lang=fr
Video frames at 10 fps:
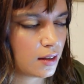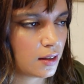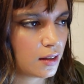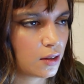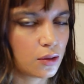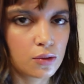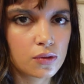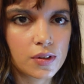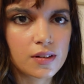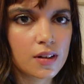Et euh, de
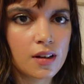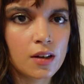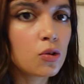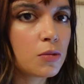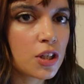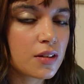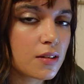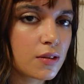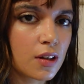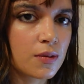se fixer un
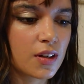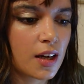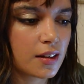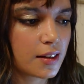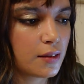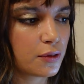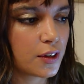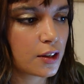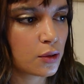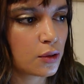objectif comme ça, qui
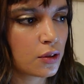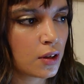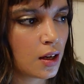fait que